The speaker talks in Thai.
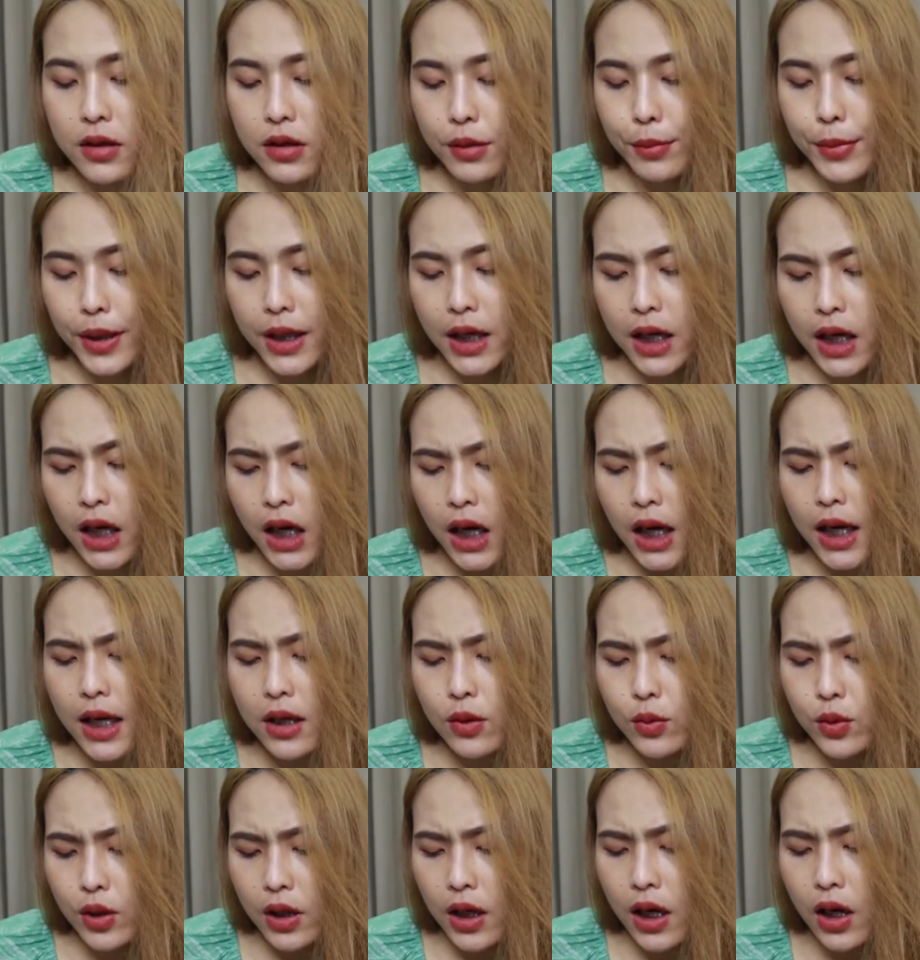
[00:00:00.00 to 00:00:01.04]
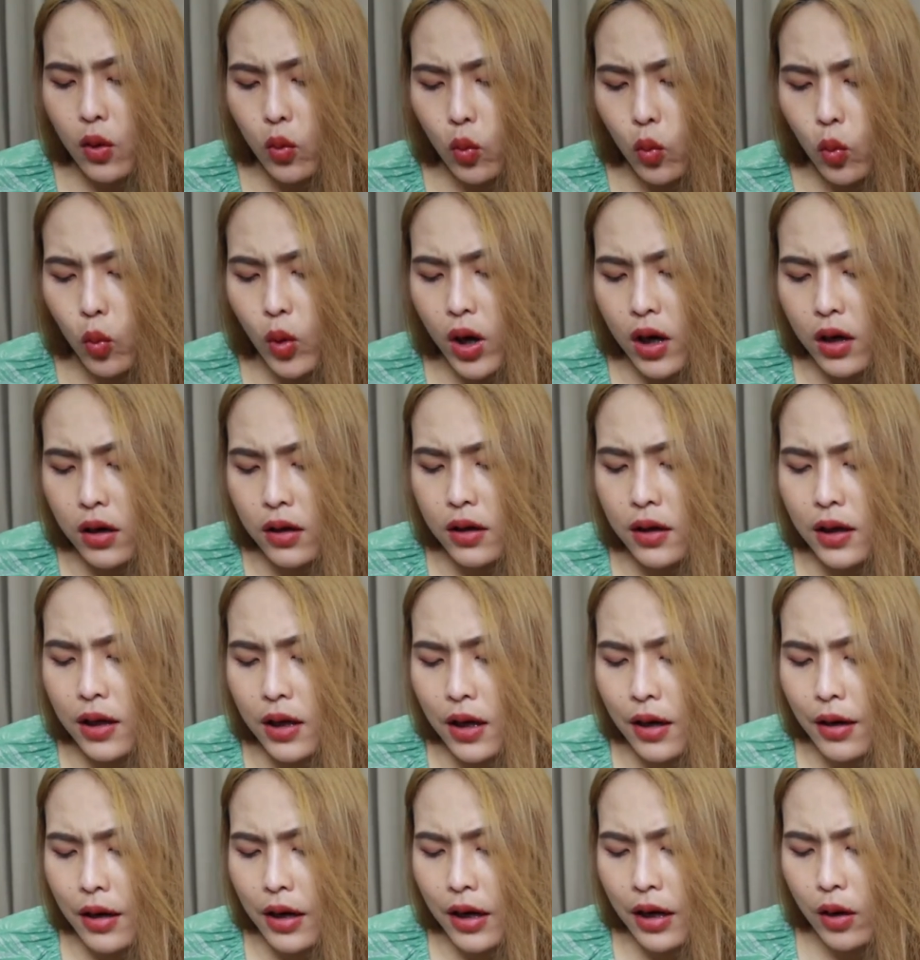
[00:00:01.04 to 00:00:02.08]
จะมากินจะได้รู้ว่า
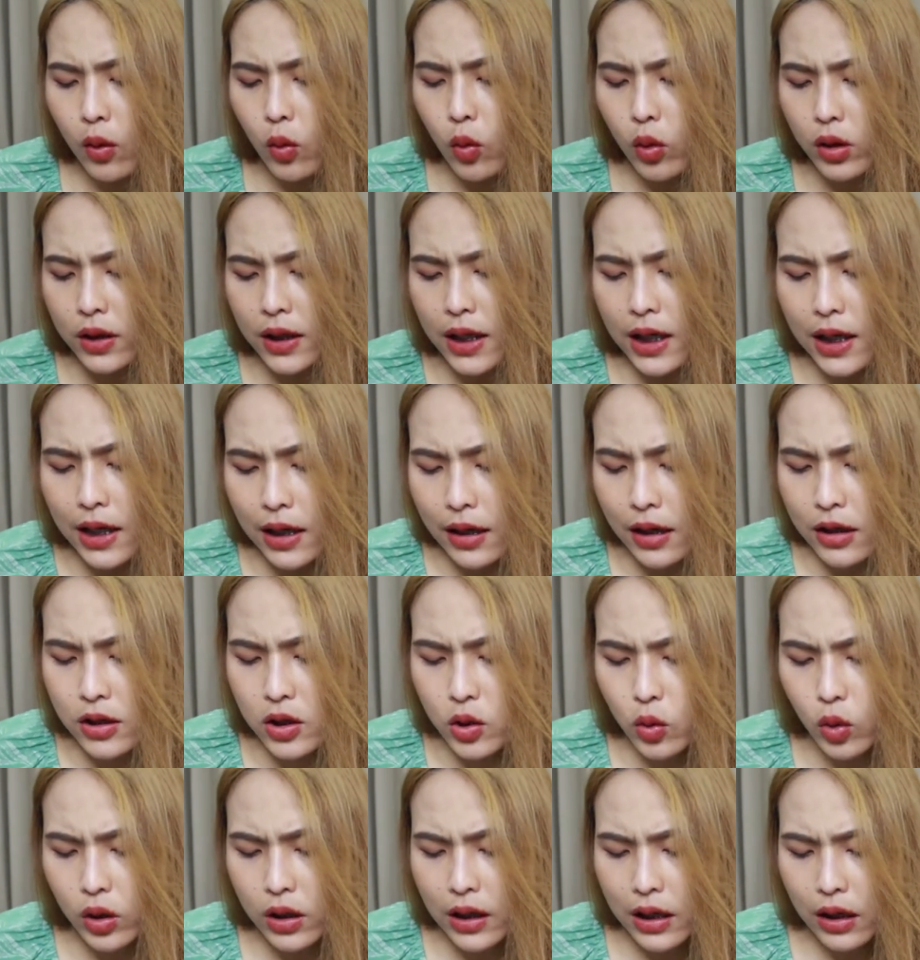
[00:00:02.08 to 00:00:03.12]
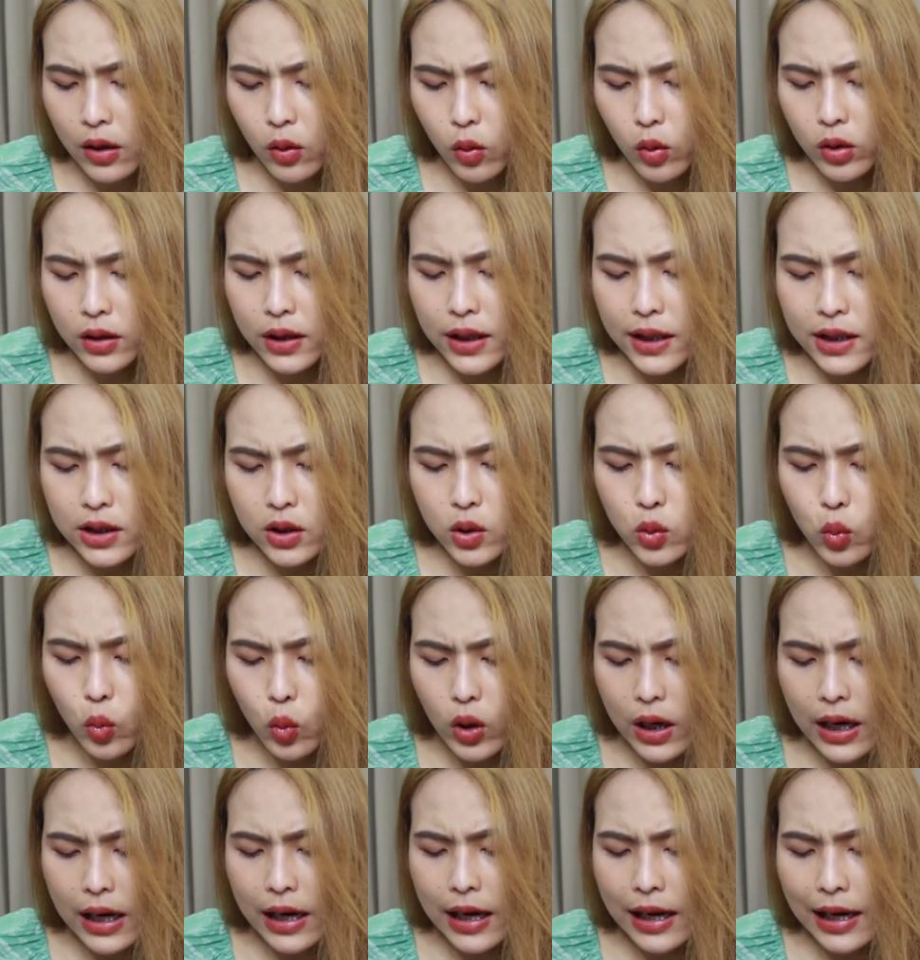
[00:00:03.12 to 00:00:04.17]
โรตีสดกับโรตีสุ
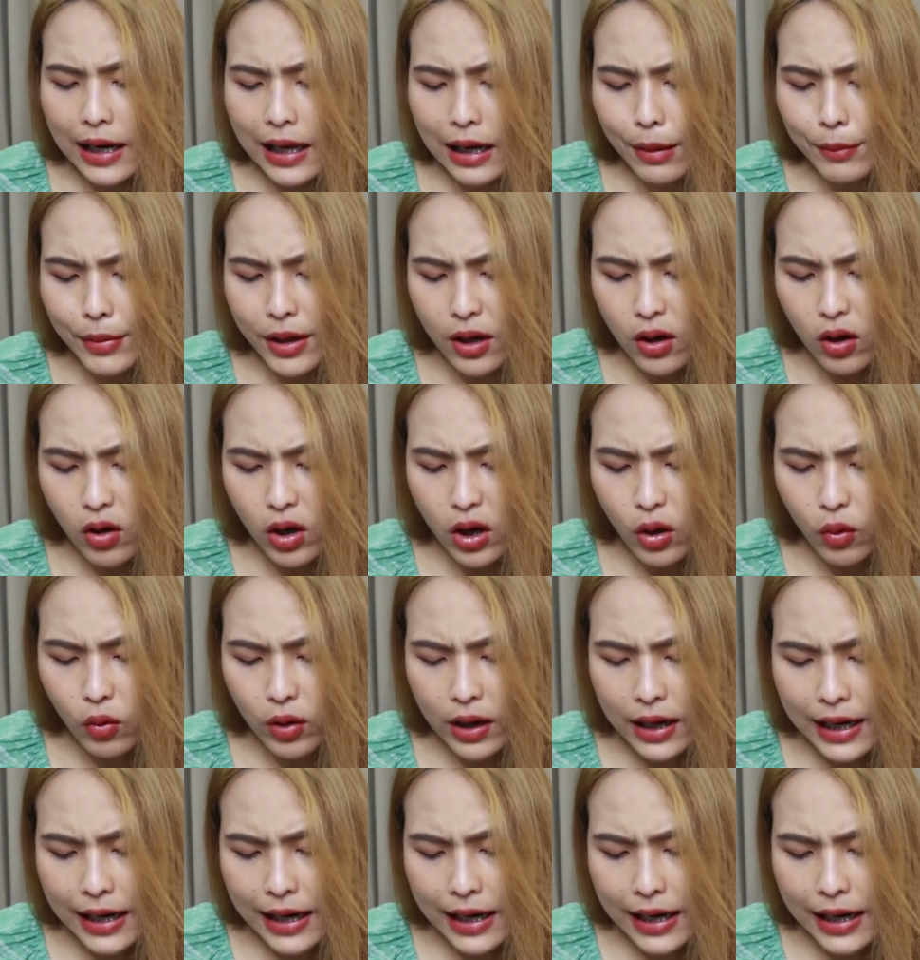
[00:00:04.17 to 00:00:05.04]
กอะอะไรมันอร่อยกว่า